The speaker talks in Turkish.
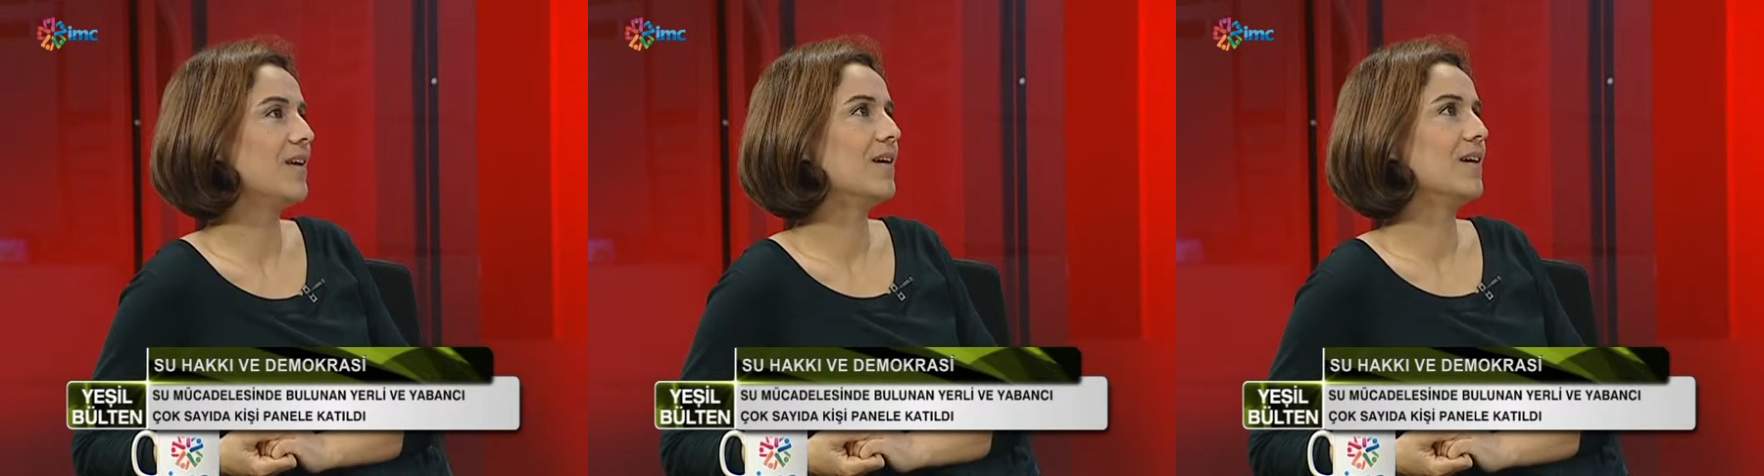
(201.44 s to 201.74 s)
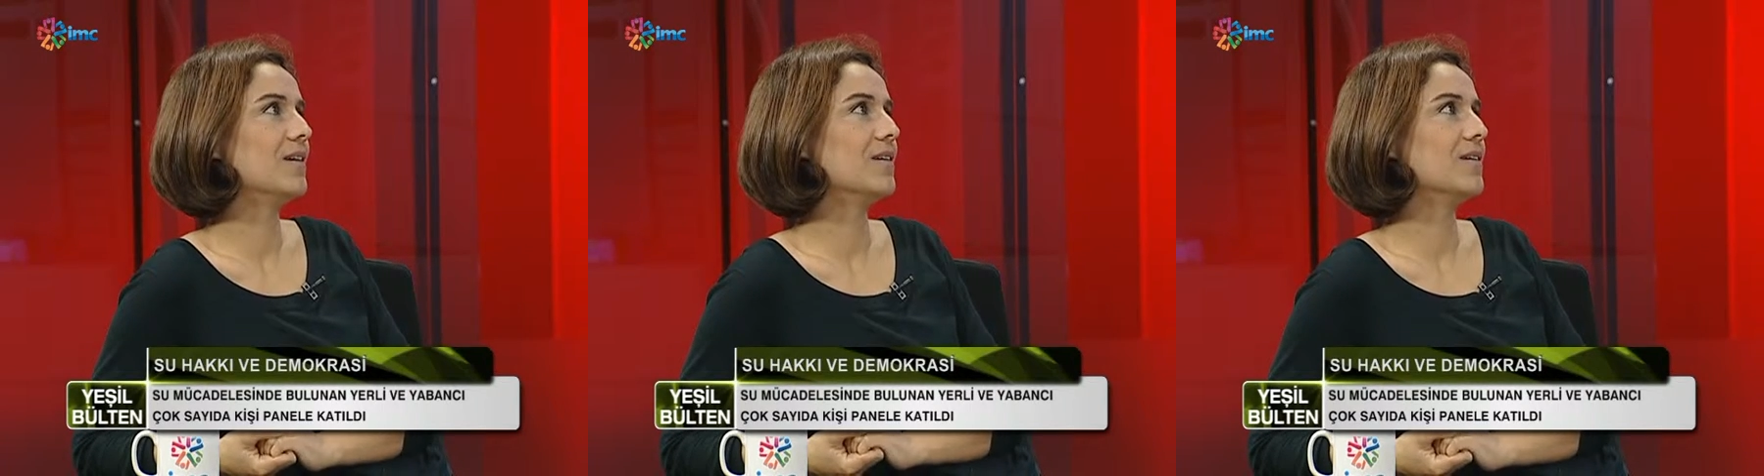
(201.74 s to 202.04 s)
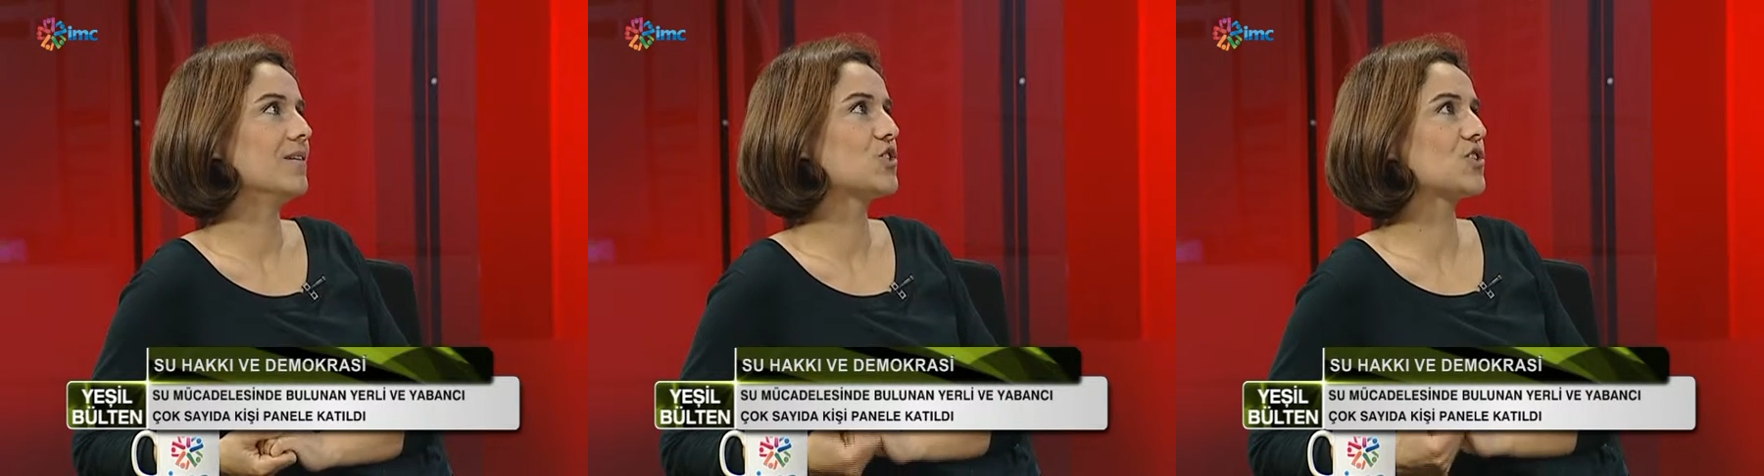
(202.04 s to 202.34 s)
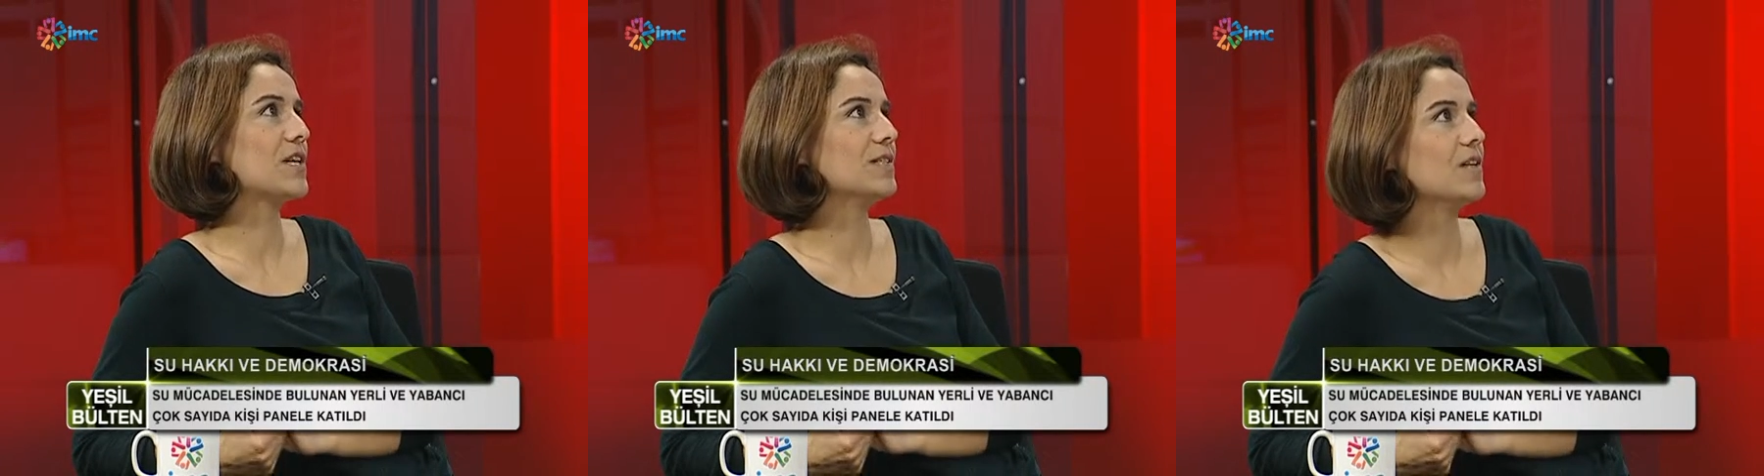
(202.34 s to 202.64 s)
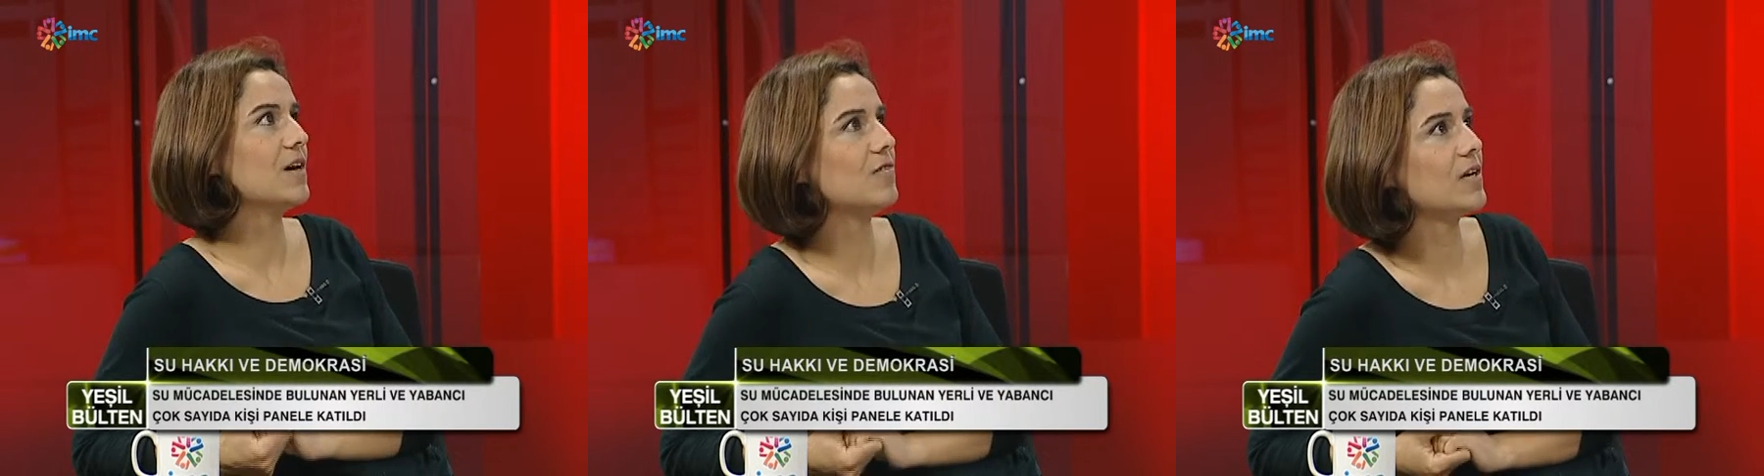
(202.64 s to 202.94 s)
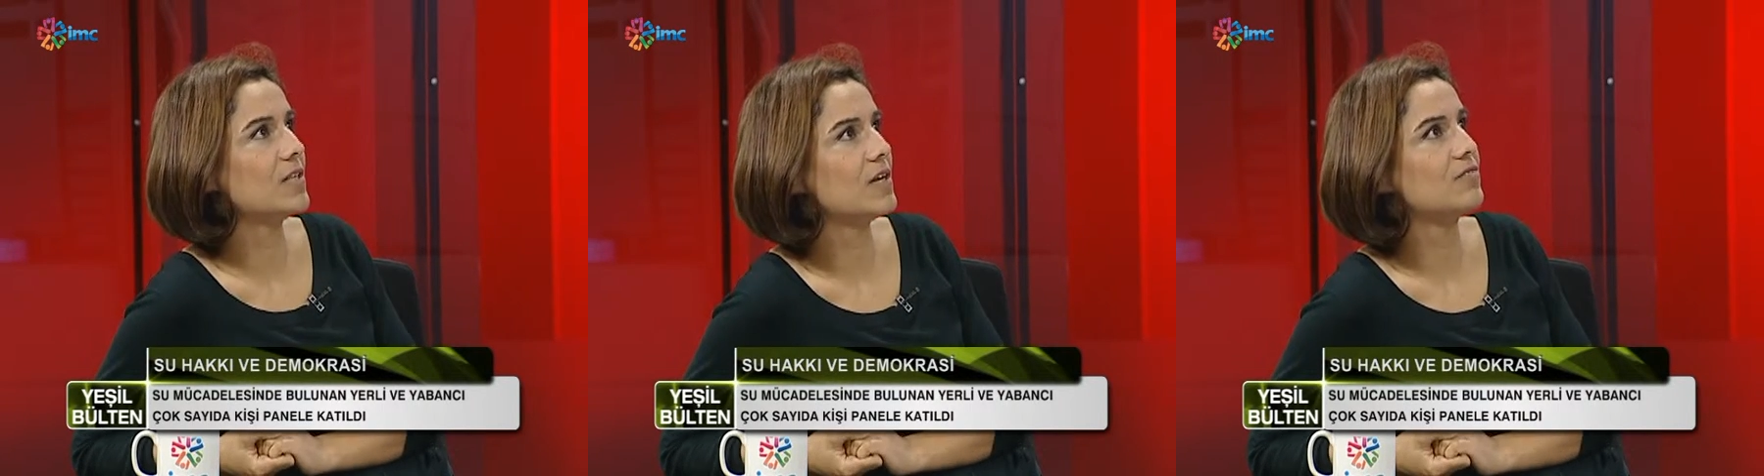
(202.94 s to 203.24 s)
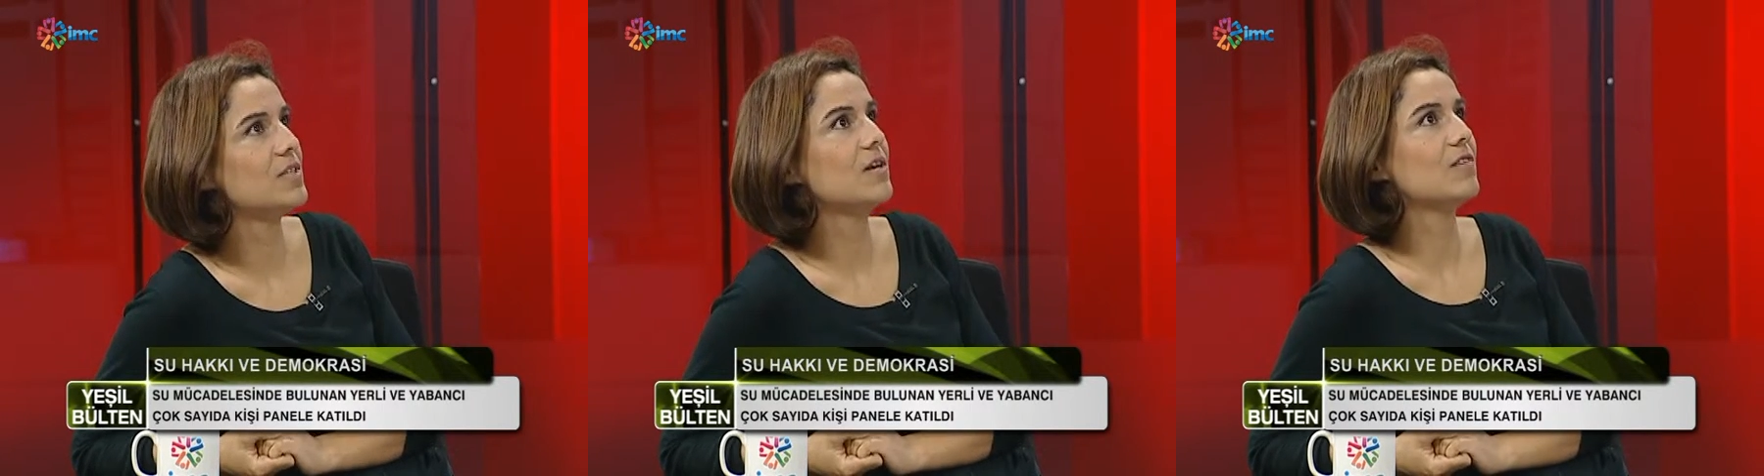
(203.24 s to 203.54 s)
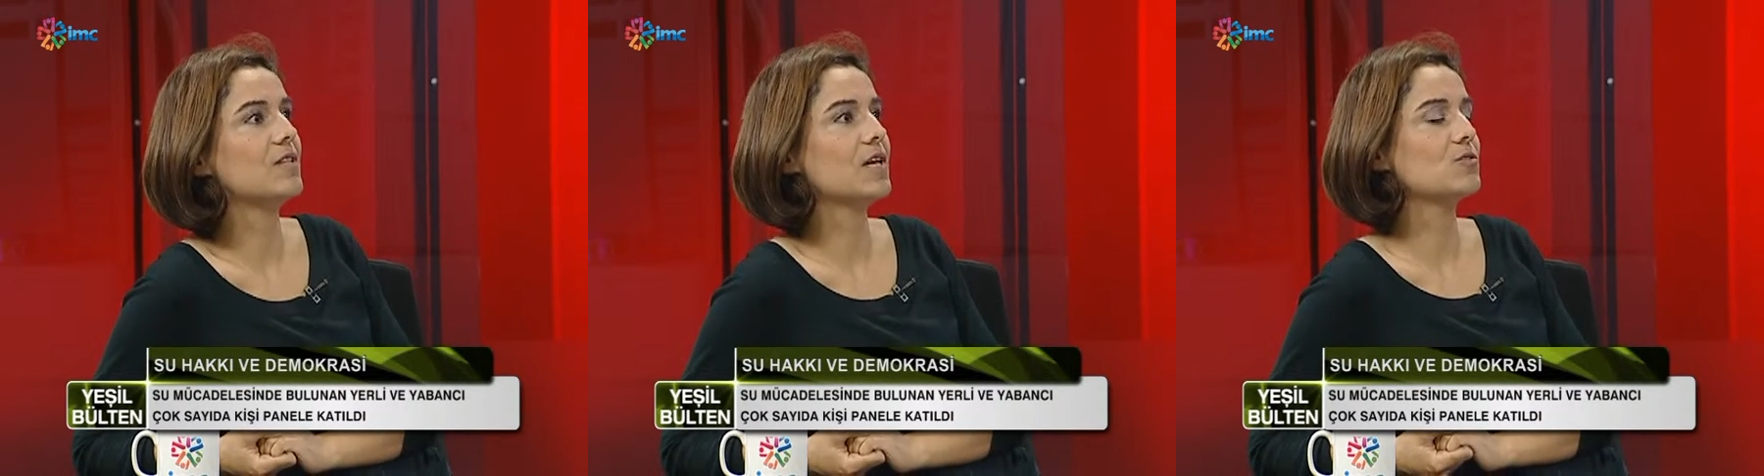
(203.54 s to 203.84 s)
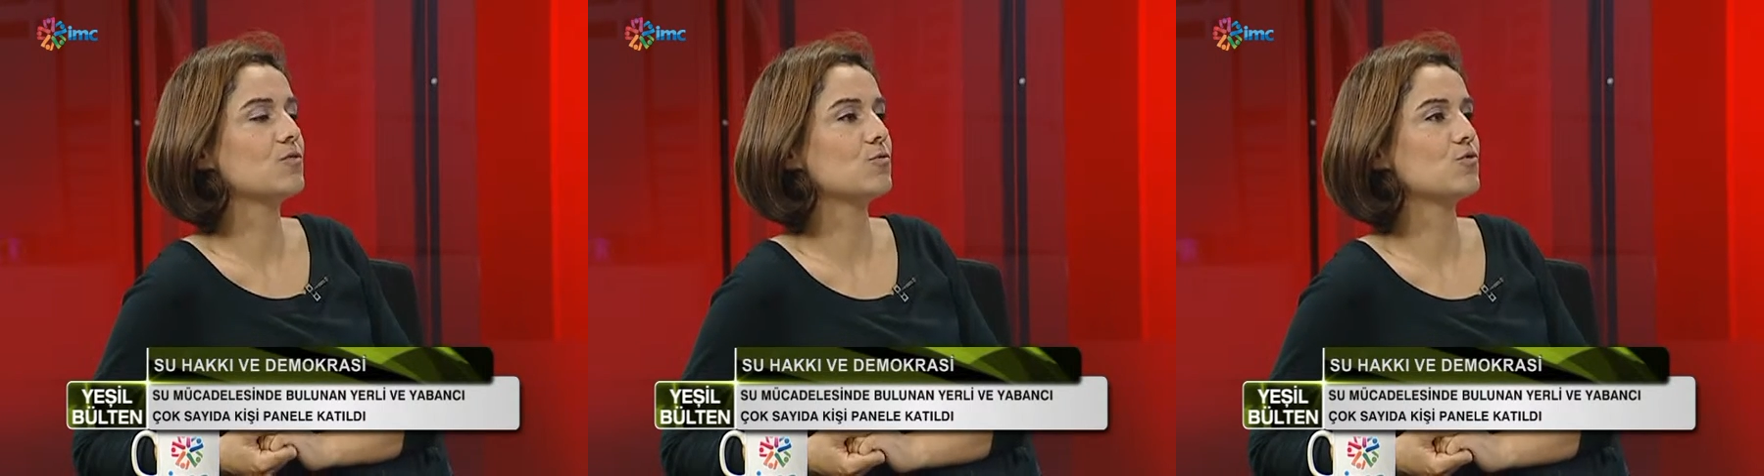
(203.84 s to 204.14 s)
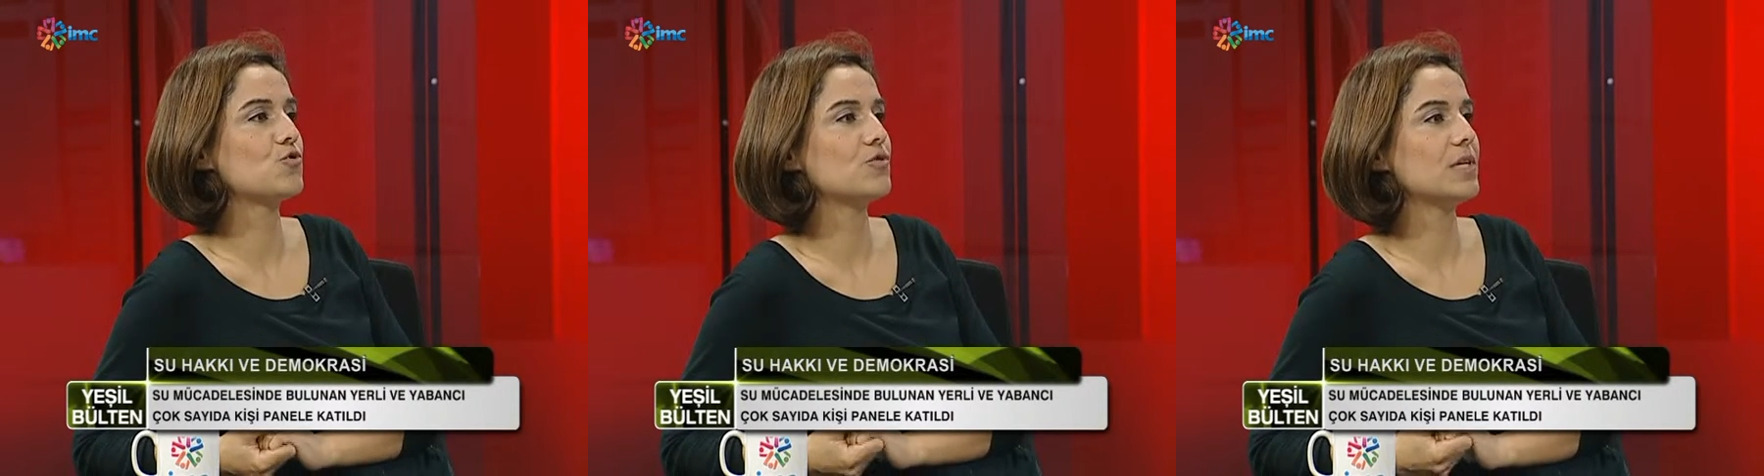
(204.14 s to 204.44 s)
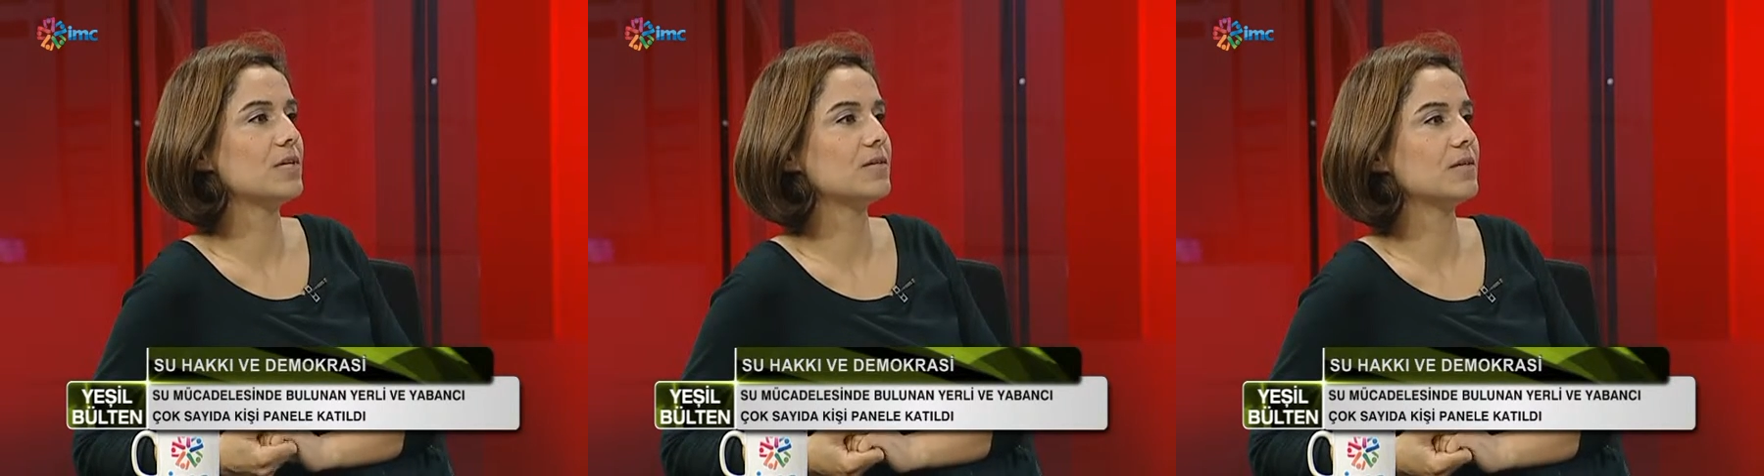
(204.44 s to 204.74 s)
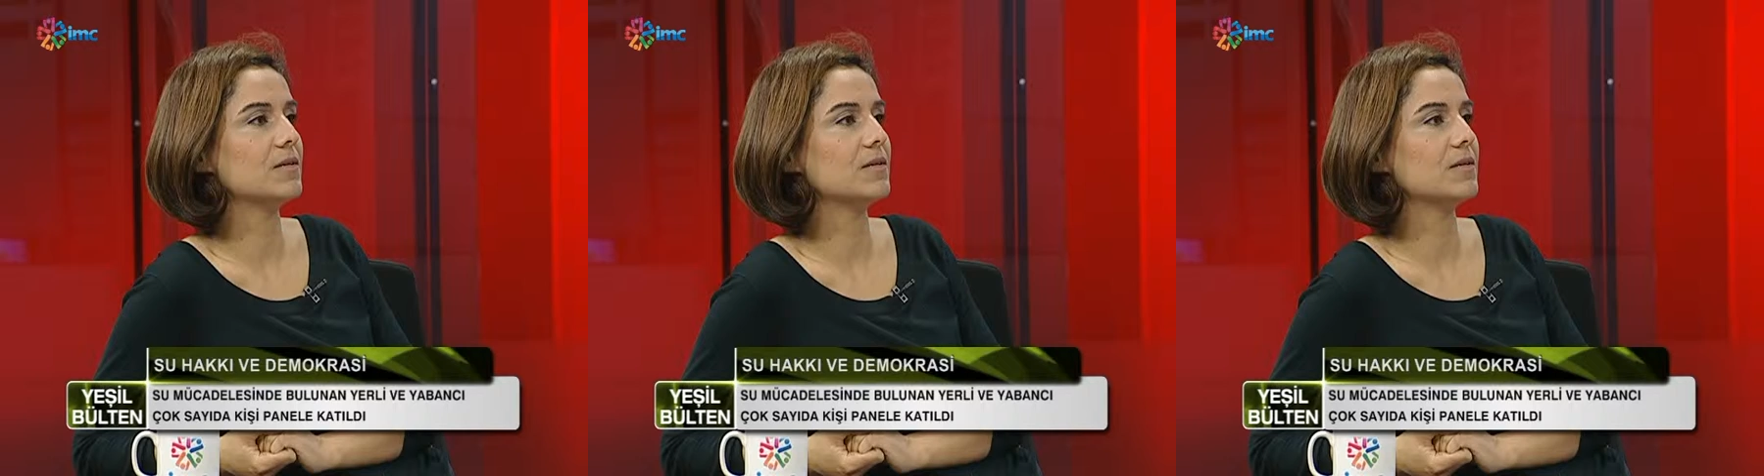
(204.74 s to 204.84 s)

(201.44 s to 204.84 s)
E, açılan davalar ve davalar sonucunda